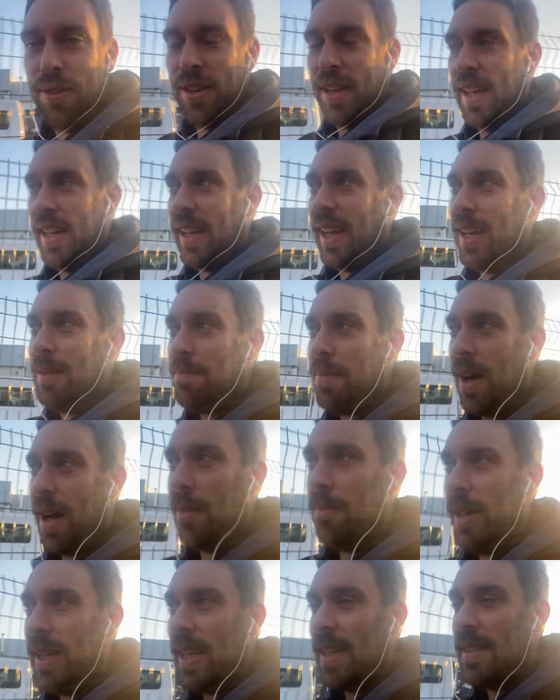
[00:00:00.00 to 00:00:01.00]
écrit par un
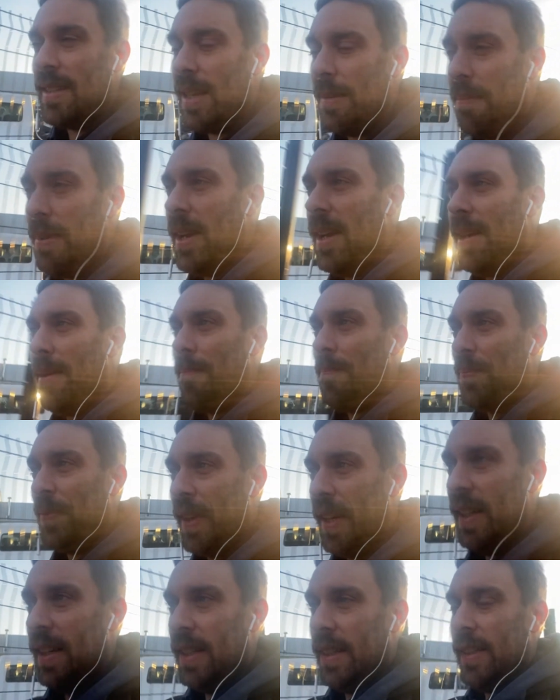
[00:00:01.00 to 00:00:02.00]
mec qui s'appelle,
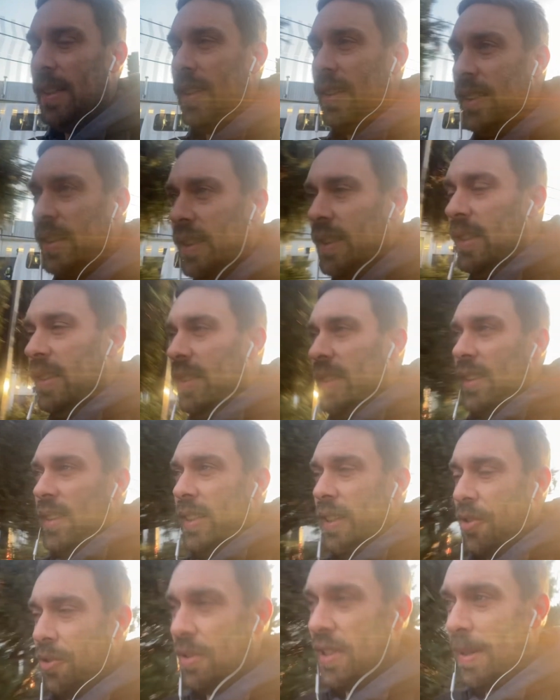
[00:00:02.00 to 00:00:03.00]

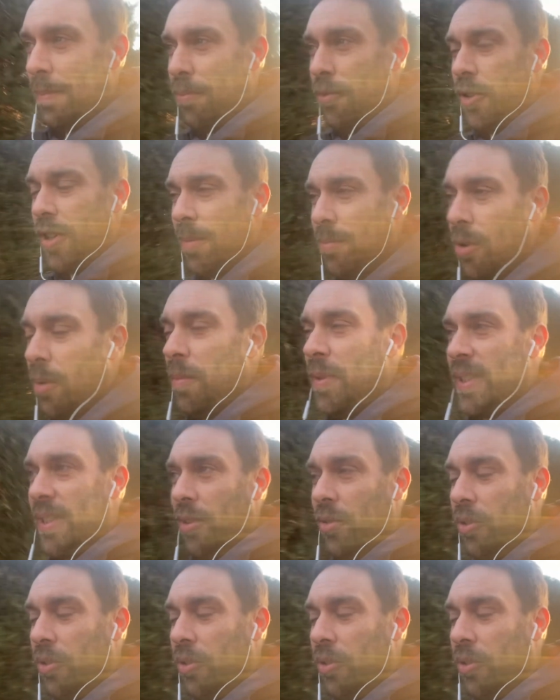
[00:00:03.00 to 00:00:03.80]
je sais plus comment, mais c'est en